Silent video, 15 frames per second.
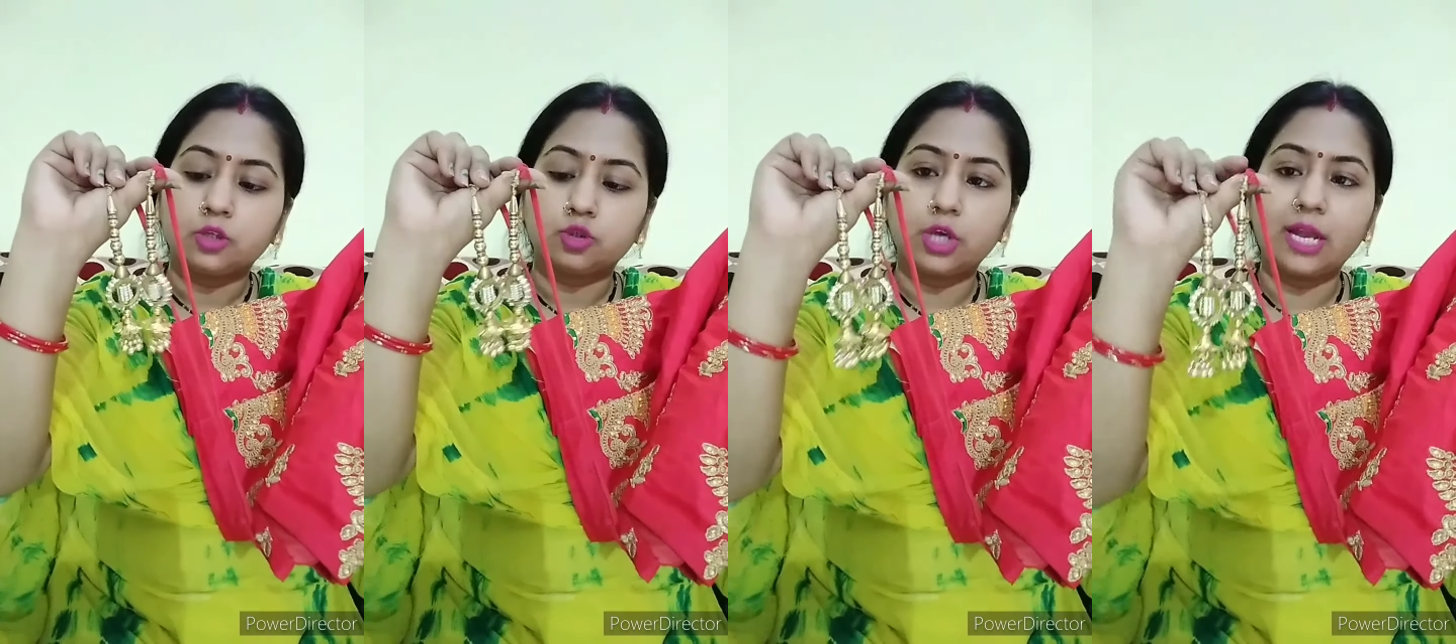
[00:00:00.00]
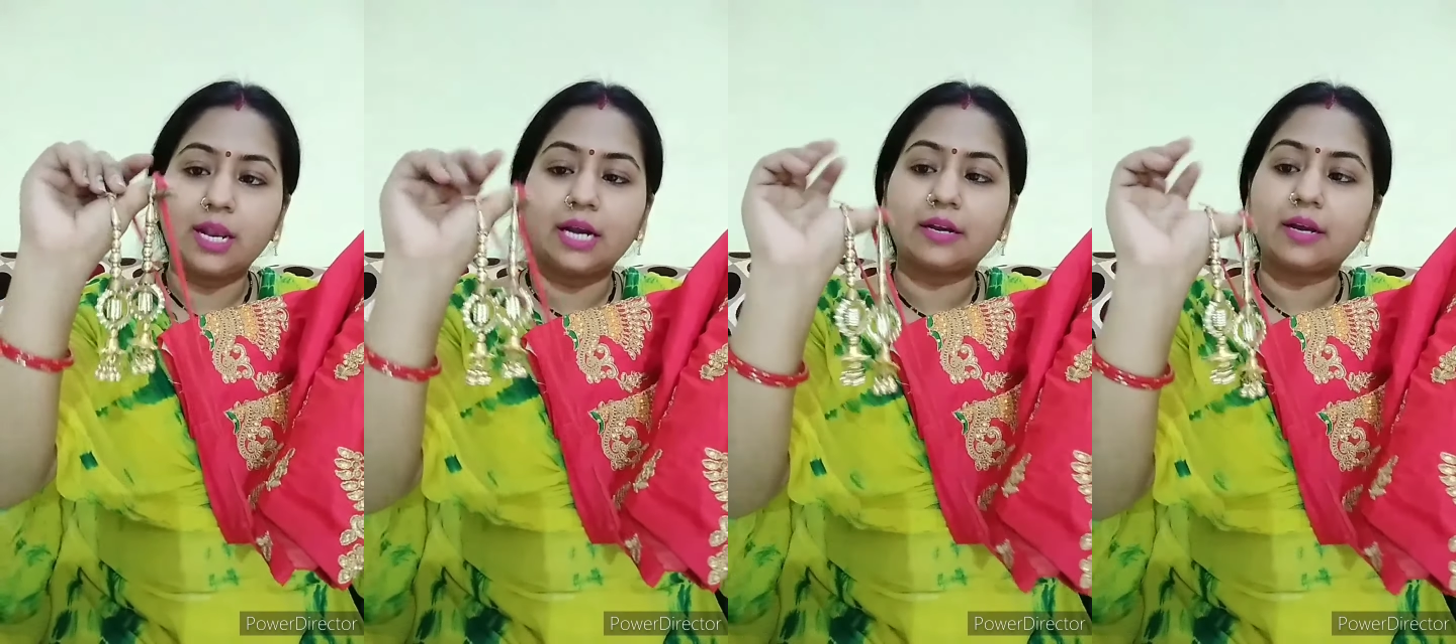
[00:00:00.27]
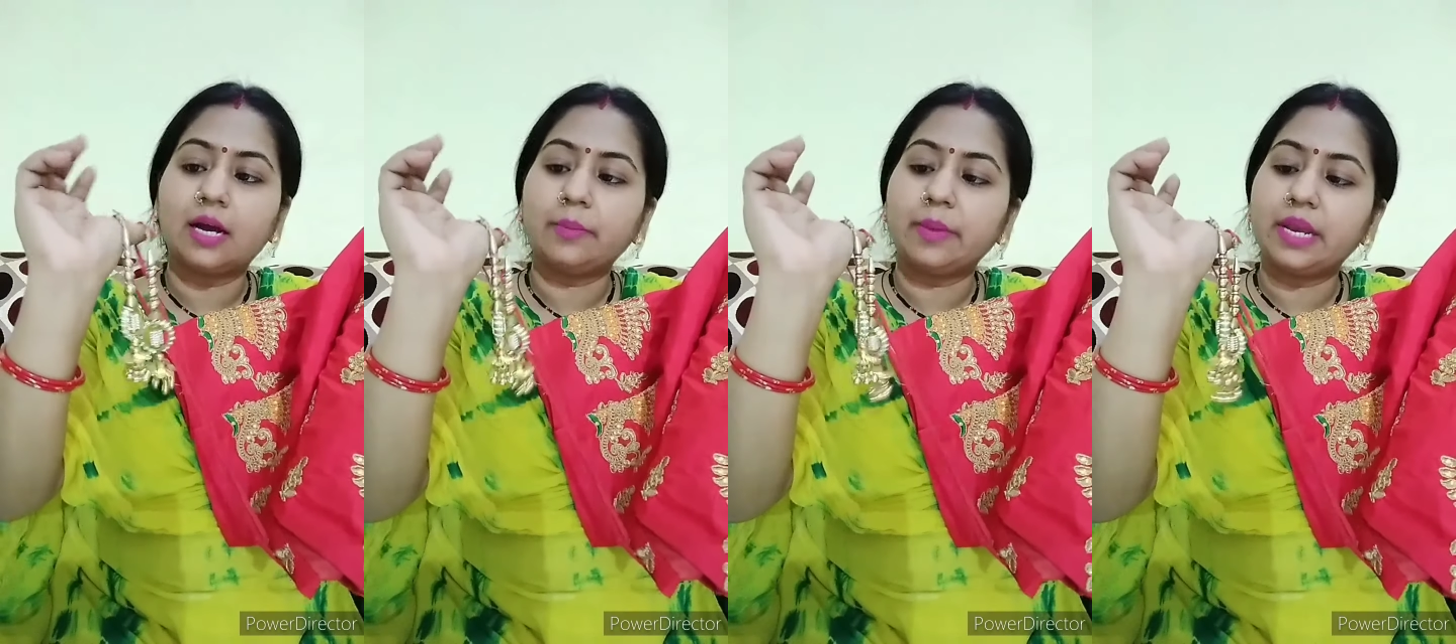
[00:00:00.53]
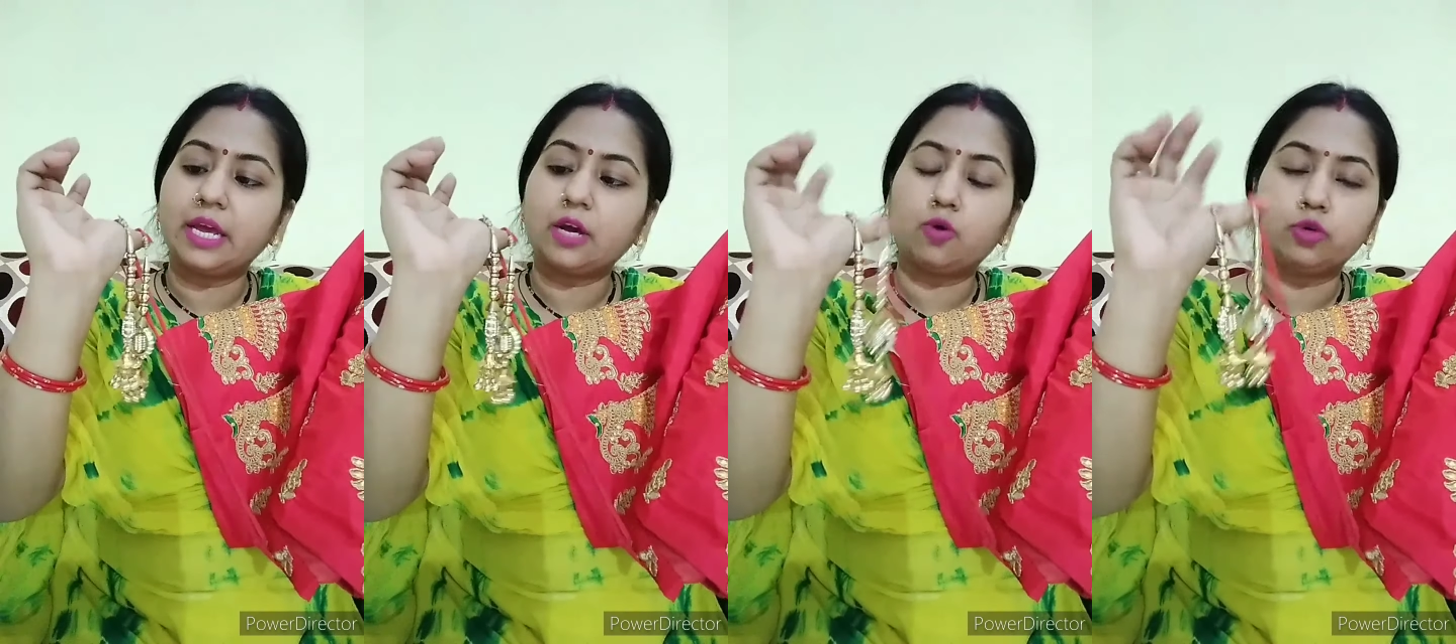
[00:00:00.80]
तो ये लटकन
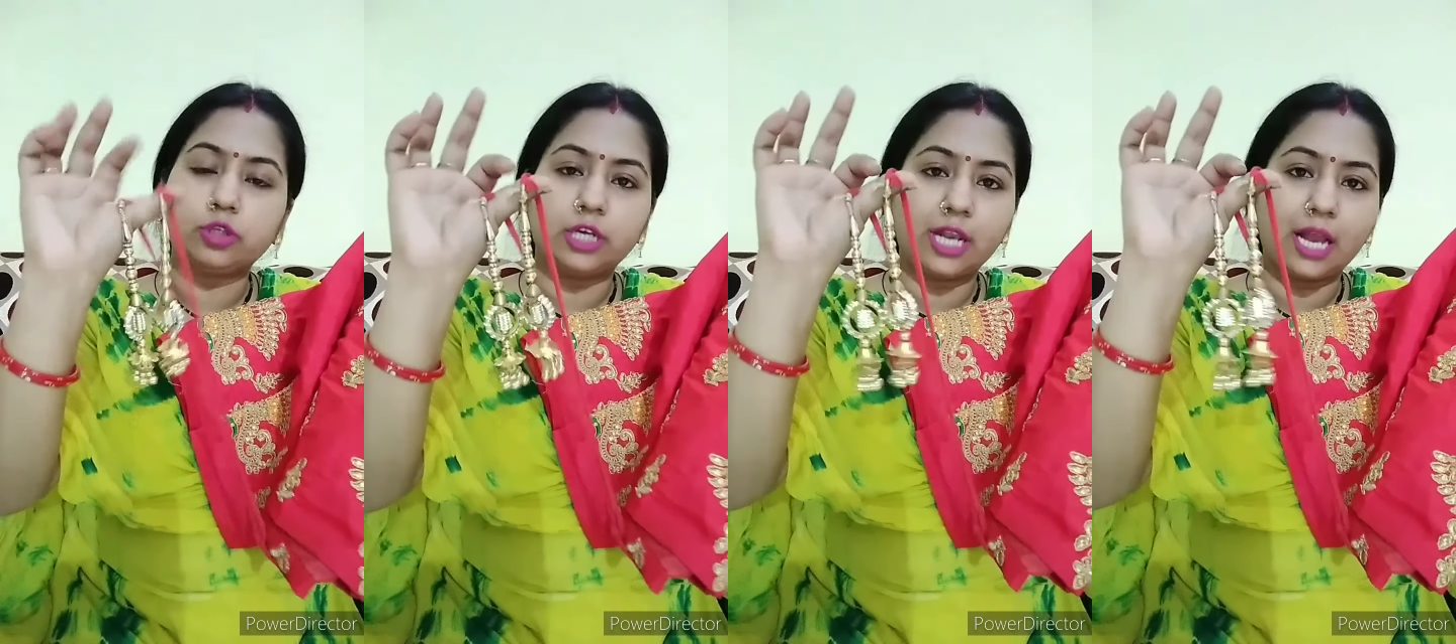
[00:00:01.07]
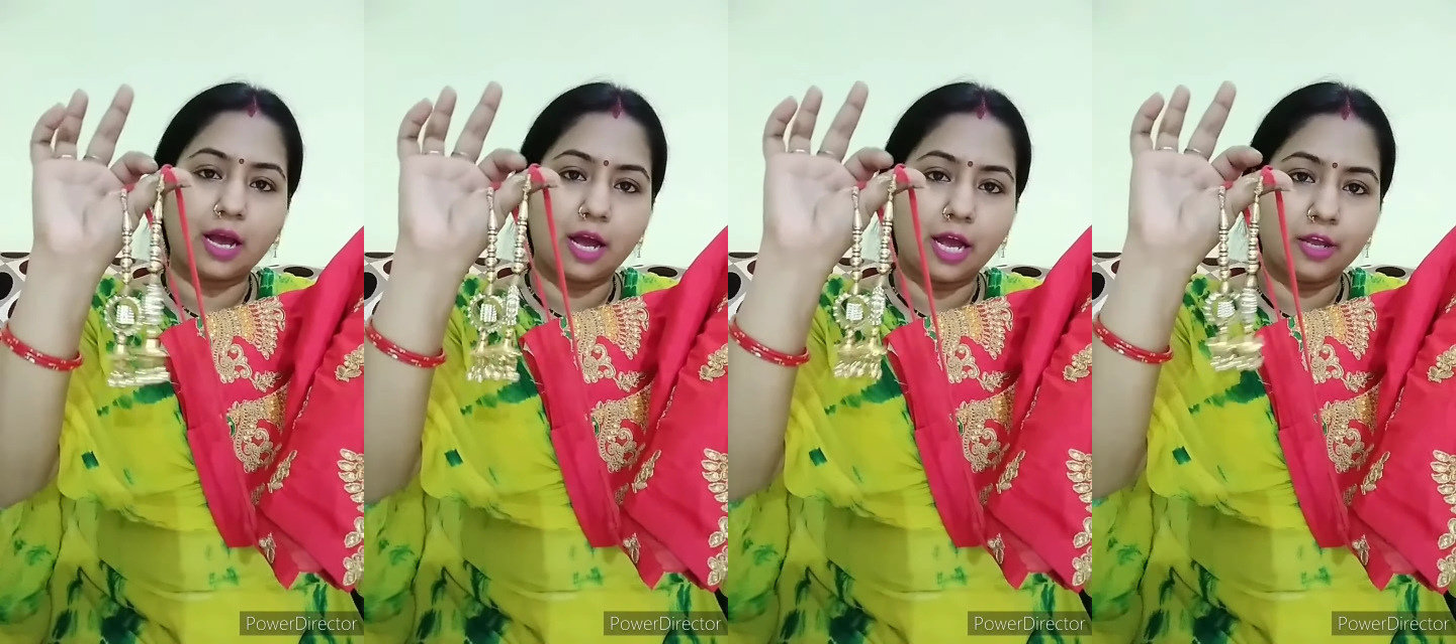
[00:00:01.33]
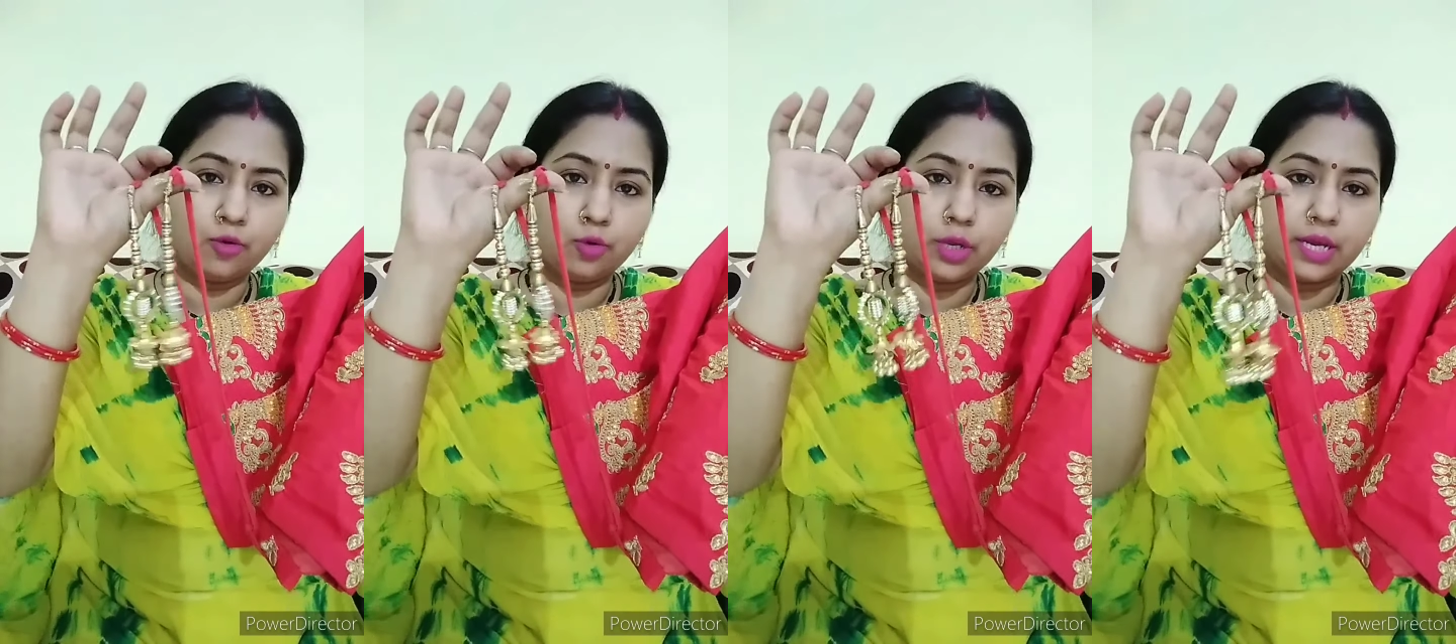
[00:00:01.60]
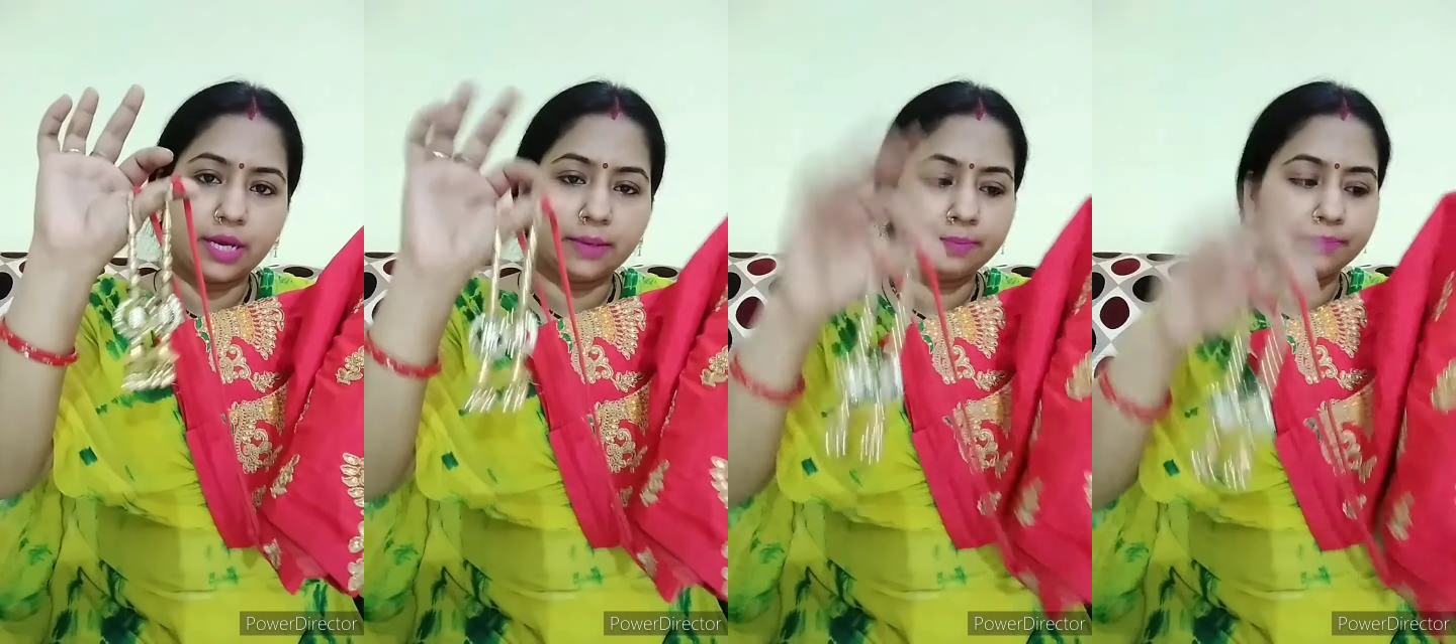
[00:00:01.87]
मैंने खुद ही लगाई
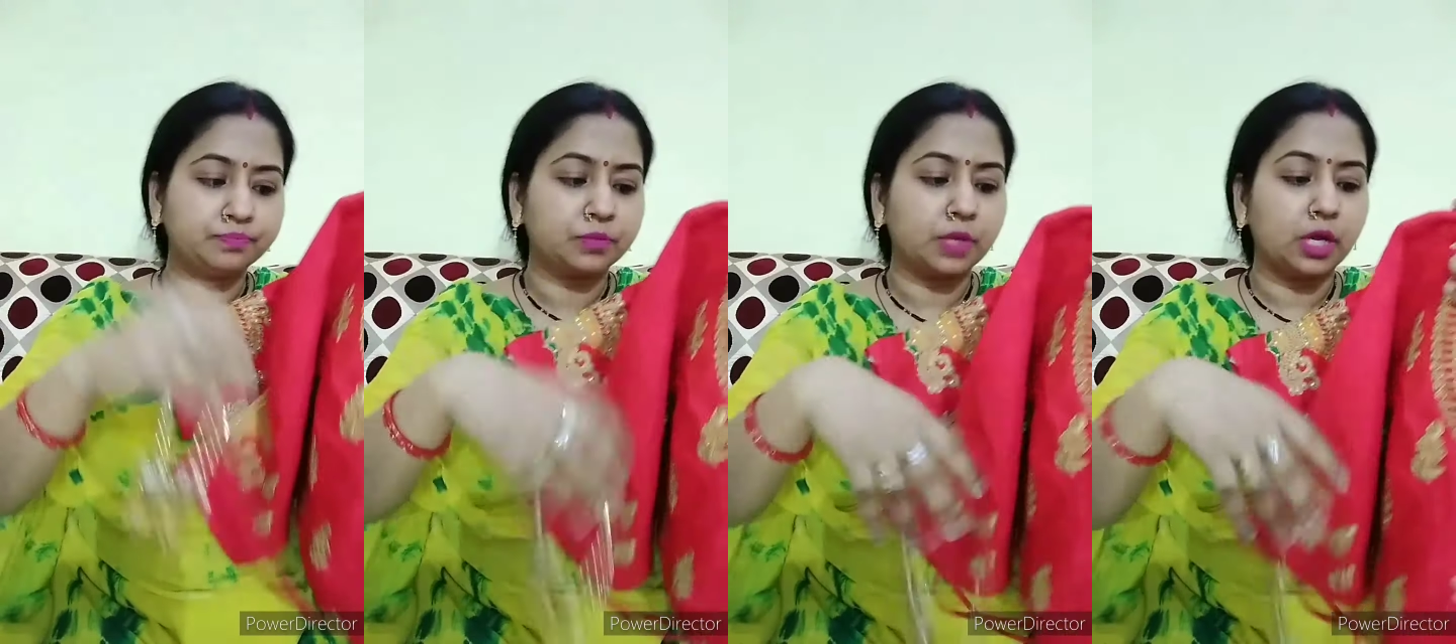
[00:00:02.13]
हुई हैं